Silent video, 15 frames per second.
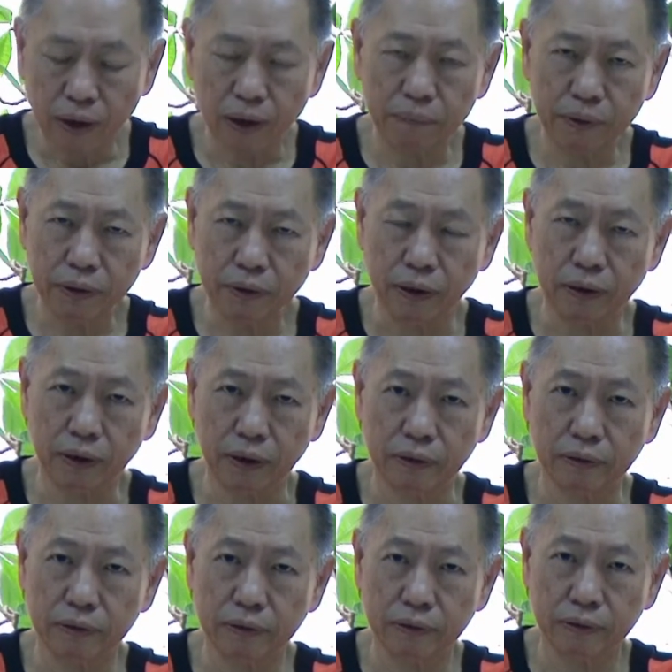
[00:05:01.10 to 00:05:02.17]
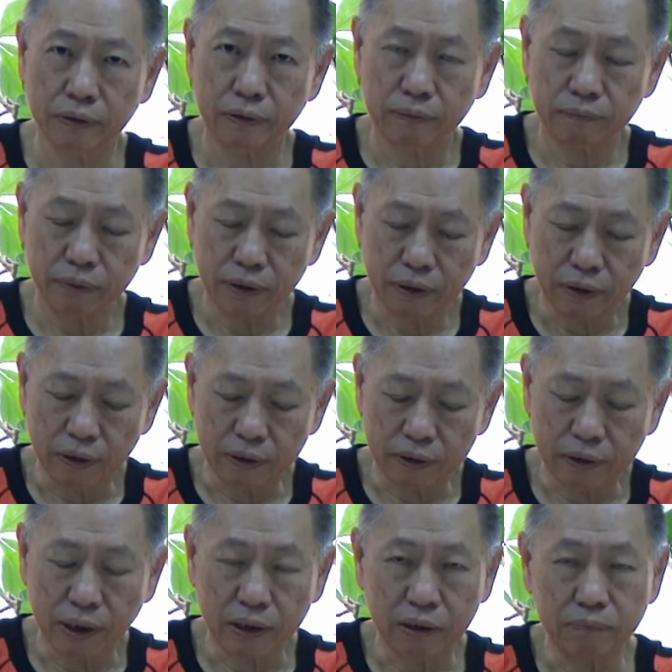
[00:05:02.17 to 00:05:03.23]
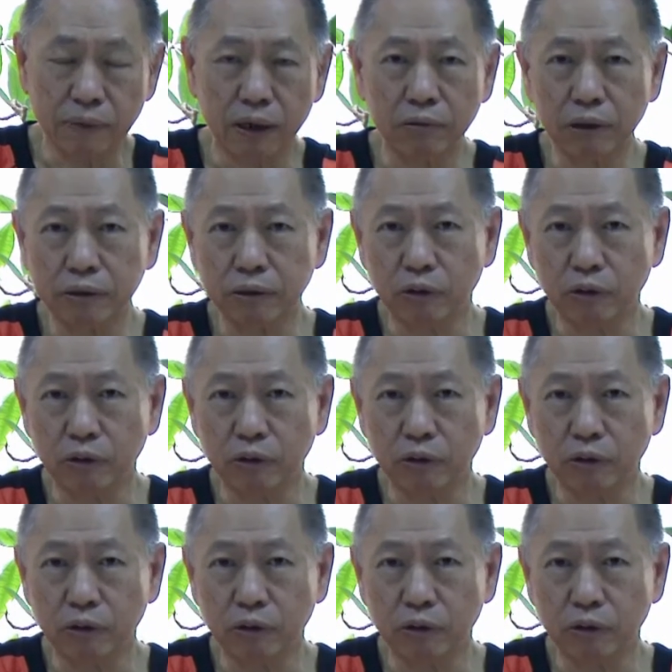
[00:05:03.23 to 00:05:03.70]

啊，美国呢？美国人伊嘛发